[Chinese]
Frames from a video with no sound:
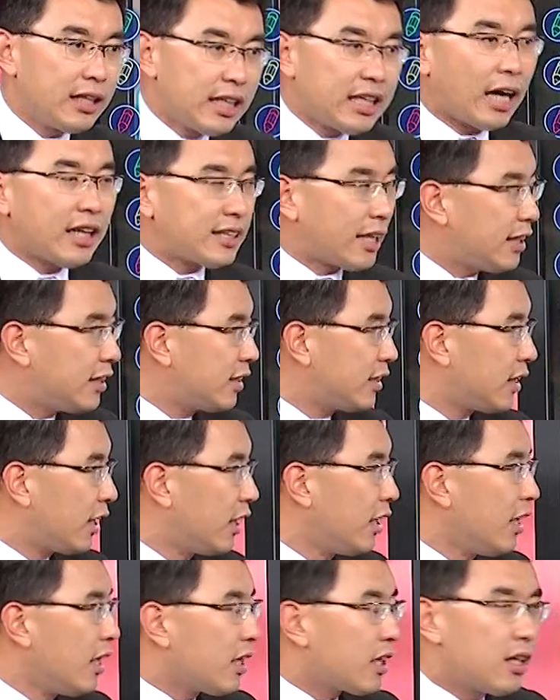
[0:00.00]
应该升息
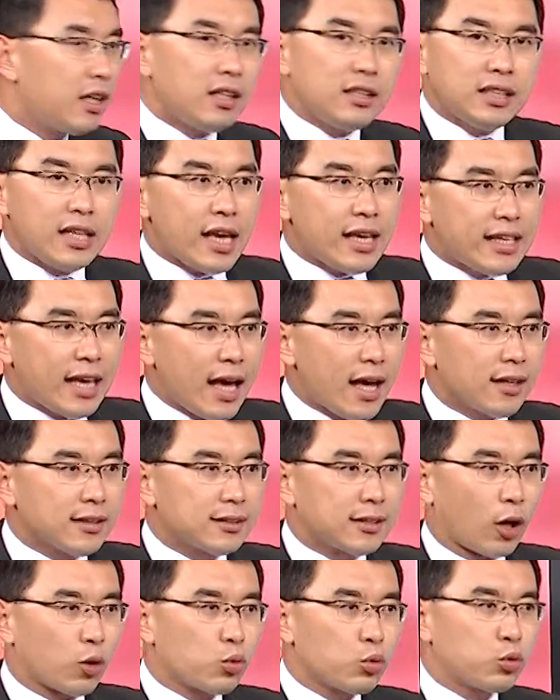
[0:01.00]
了。可是现在央
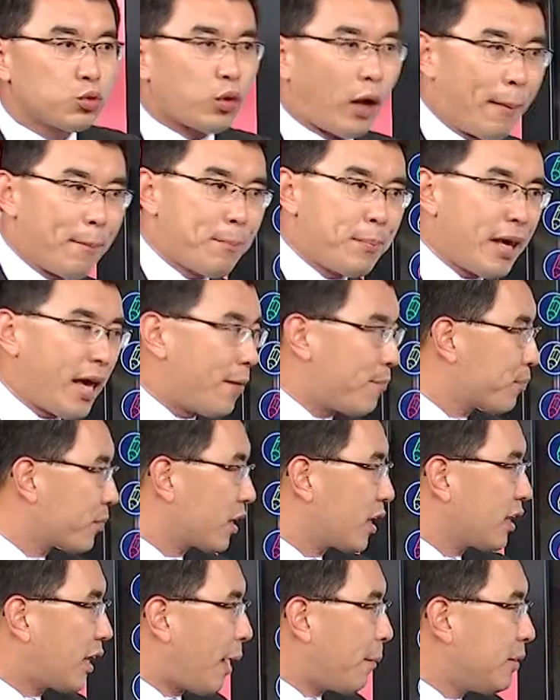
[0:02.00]
行角度转变，
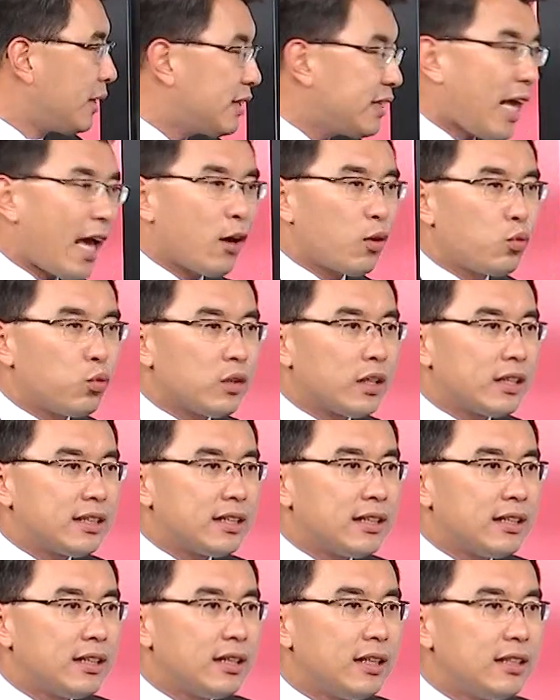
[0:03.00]
他们在乎的
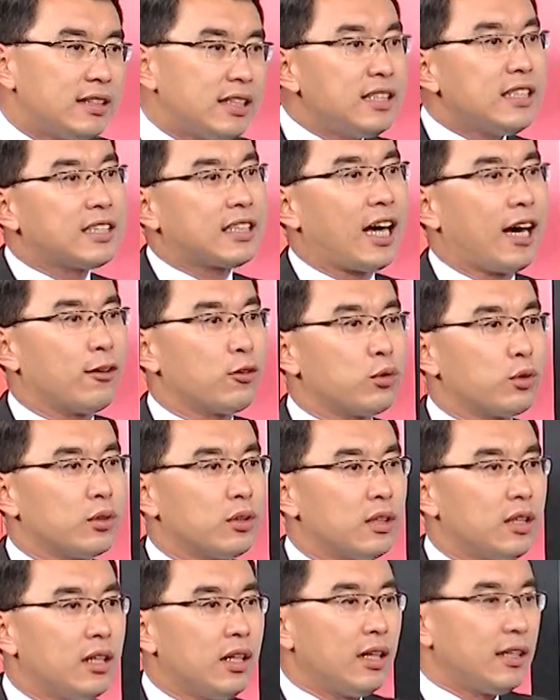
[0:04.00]
是经济成长率。
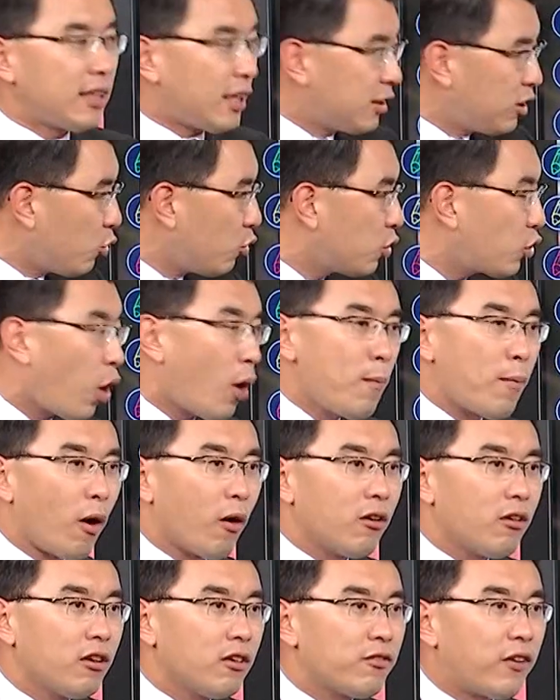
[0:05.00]
对，那至于通
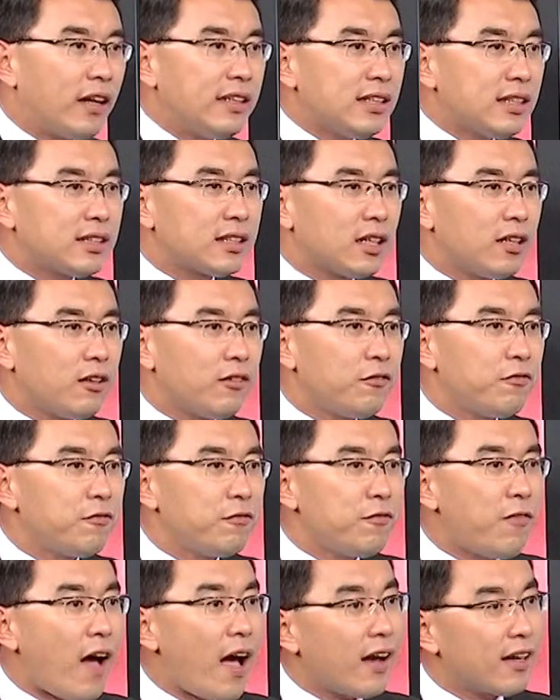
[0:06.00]
膨，反正这责任
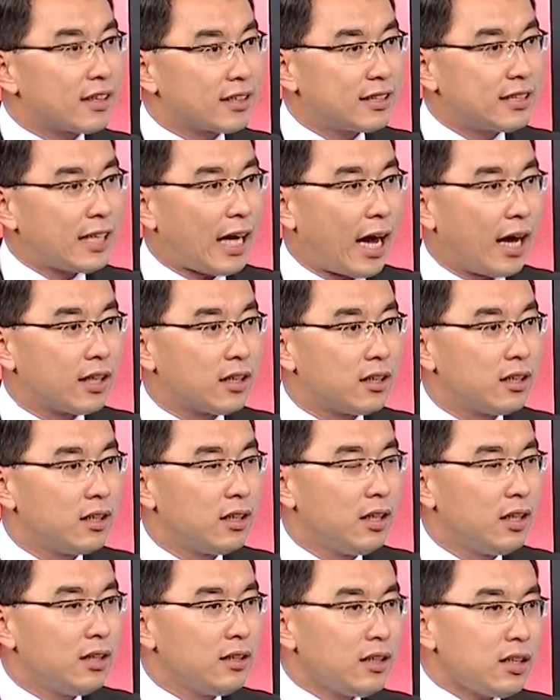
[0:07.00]
放下了。
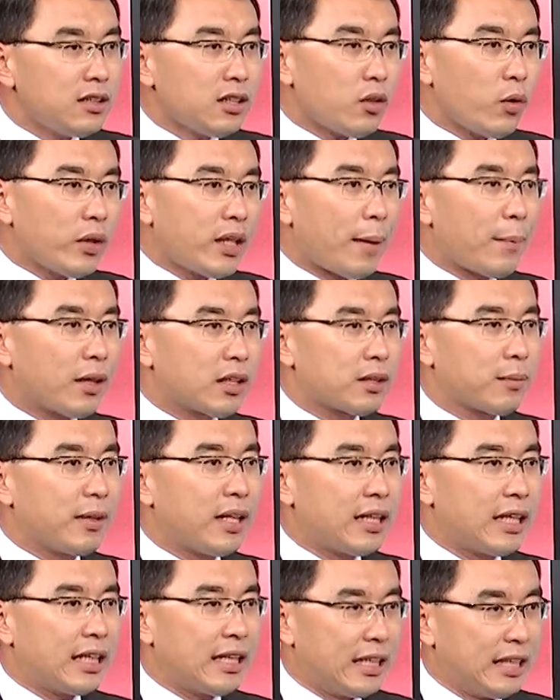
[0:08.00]
那这个会代表什么
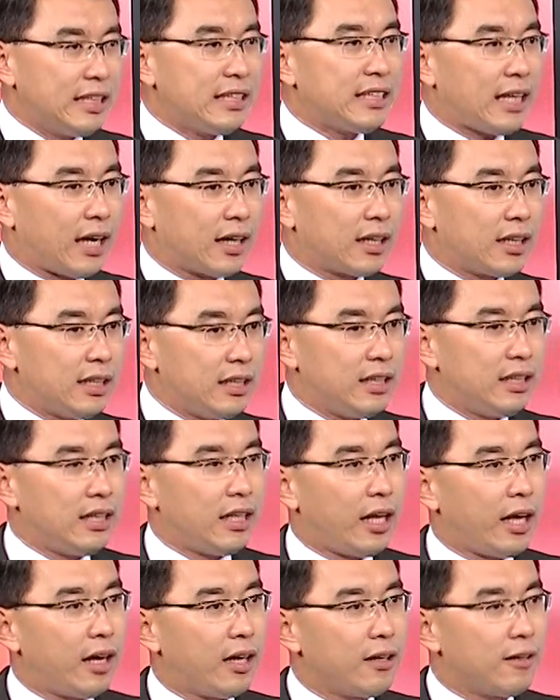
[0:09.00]
样的影响跟意
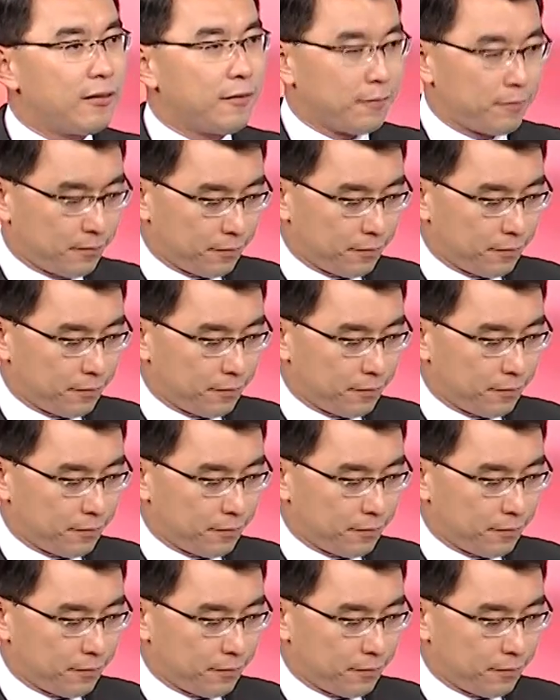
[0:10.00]
义呢？